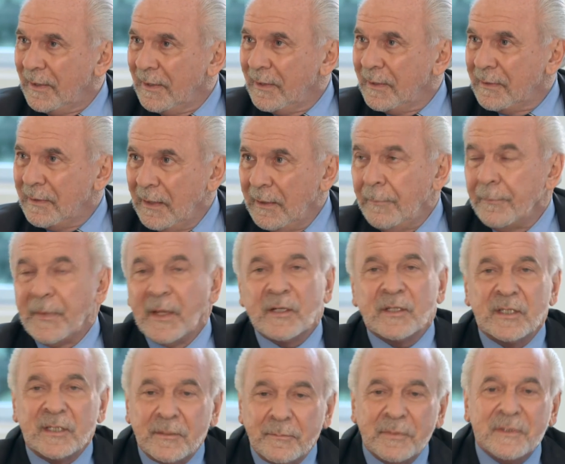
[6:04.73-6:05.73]
Hum. Né? A
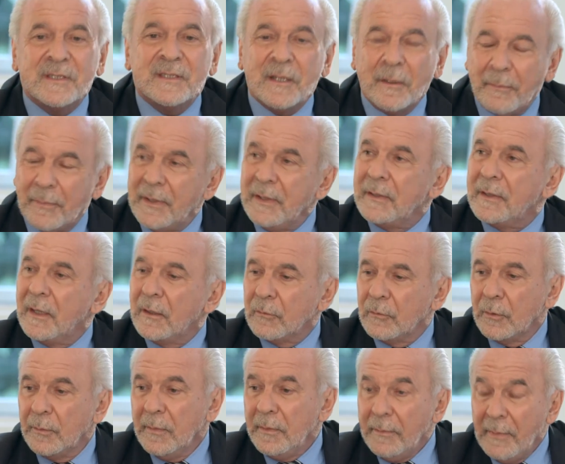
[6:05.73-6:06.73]
gente precisa aprender a
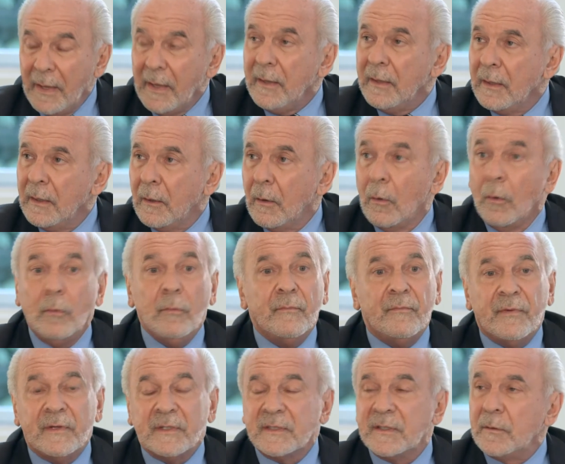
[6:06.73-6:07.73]
dormir bem ou
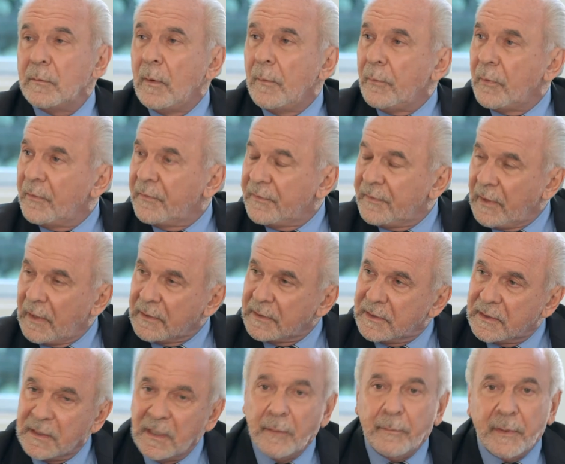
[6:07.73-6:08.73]
fazer uma
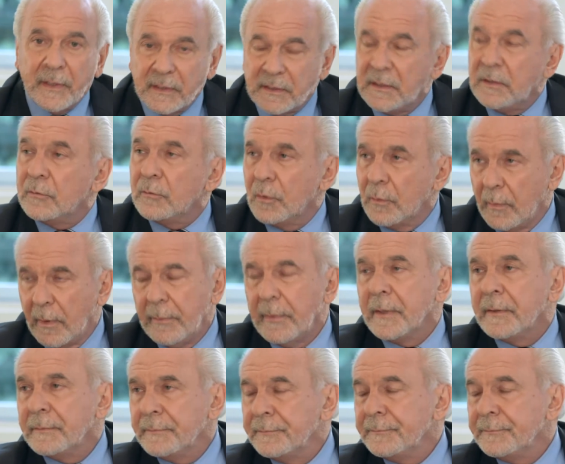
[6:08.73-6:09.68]
profilaxia para que se durma bem.